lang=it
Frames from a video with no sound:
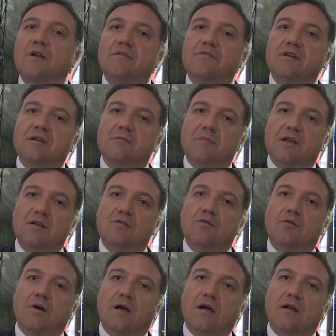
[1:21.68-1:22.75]
a
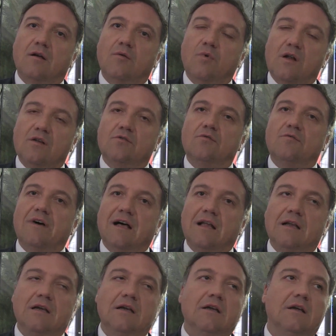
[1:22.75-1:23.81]
riferimento a quanto
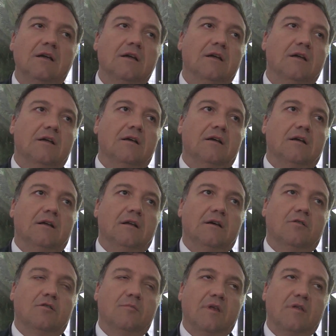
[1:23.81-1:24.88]
vale eh,
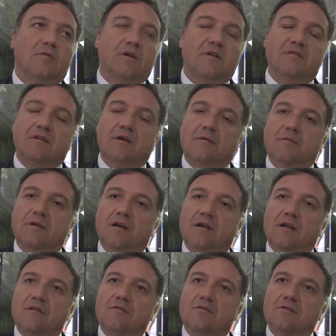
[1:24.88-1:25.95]
l'economia turistica per il
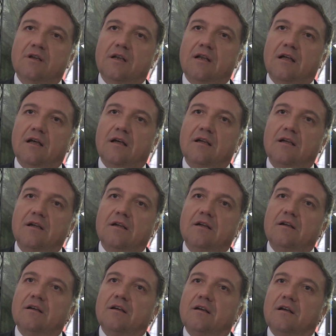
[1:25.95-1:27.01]
resto della,
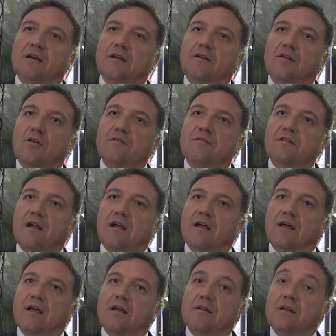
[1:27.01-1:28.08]
eh,
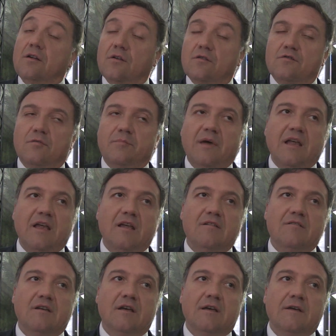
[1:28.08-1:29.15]
nostra, del nostro
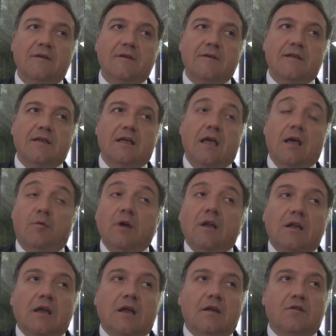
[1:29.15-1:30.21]
Paese e
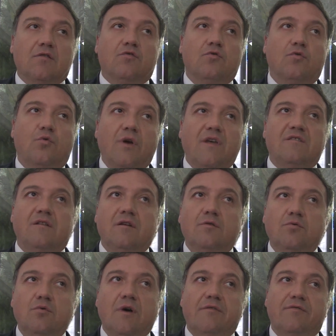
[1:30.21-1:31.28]
quindi su questi
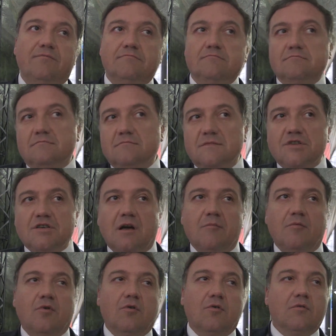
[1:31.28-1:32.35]
due
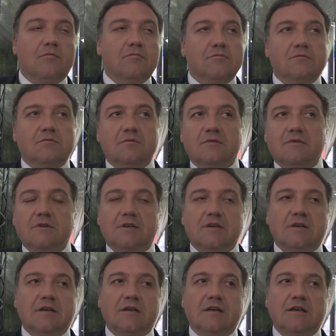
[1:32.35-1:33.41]
diciamo,
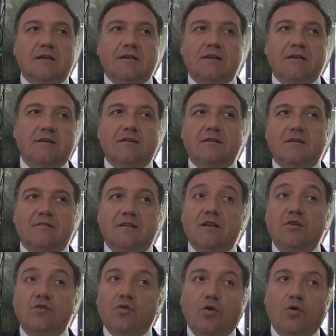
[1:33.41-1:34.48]
eh,
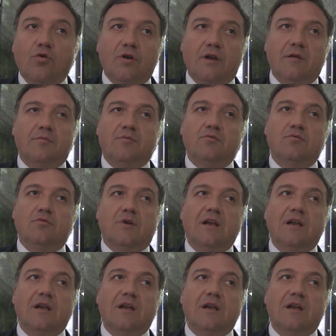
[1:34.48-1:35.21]
settori più